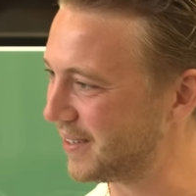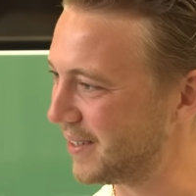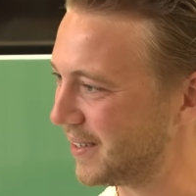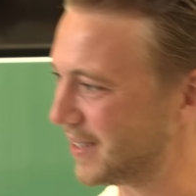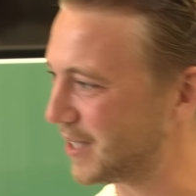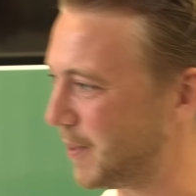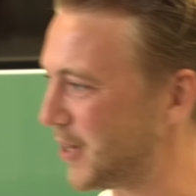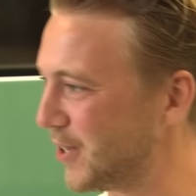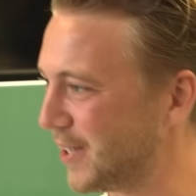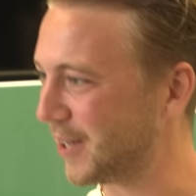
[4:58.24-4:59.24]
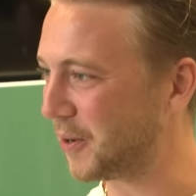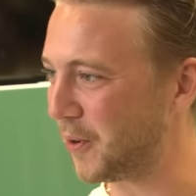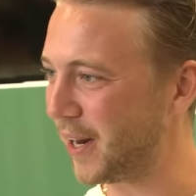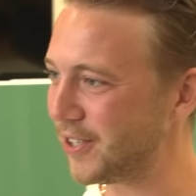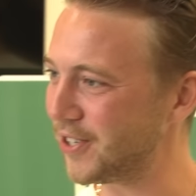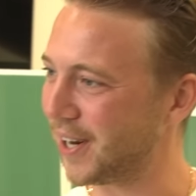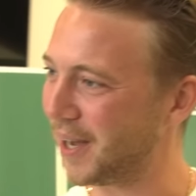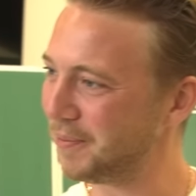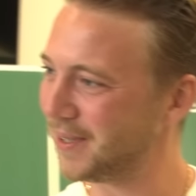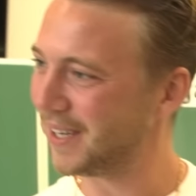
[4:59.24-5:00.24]
eine Special Connection
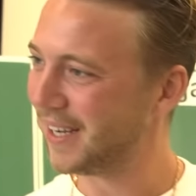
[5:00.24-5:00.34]
habt.